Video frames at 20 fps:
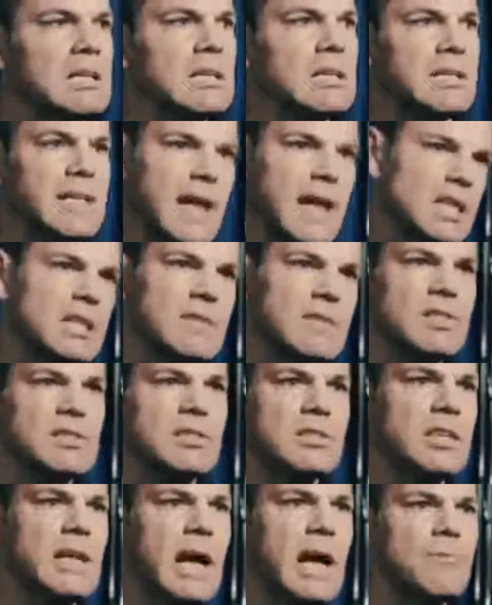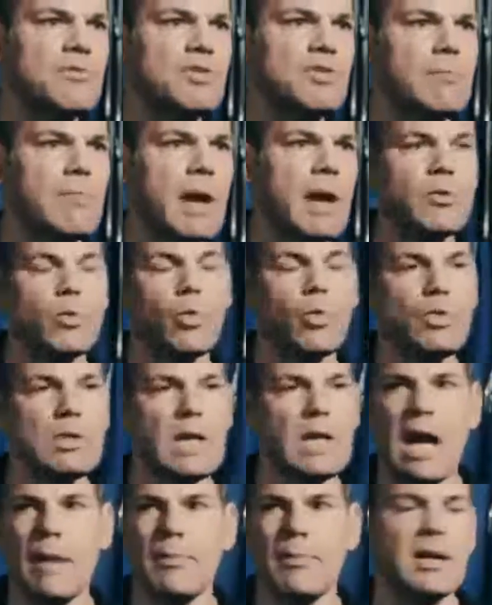Äh, kann ich was gegen Rammstein machen?
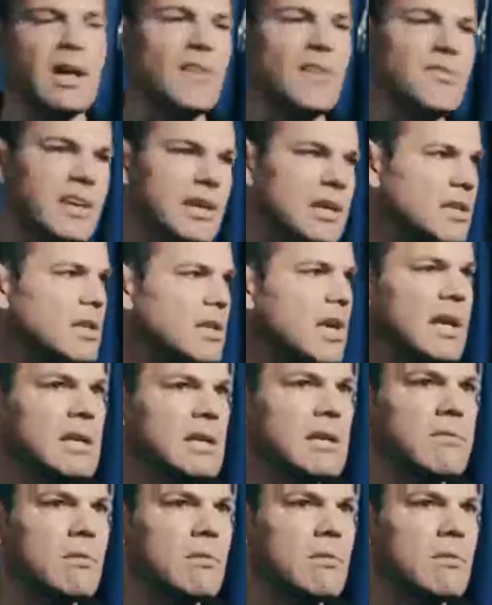Oder aber ganz ehrlich,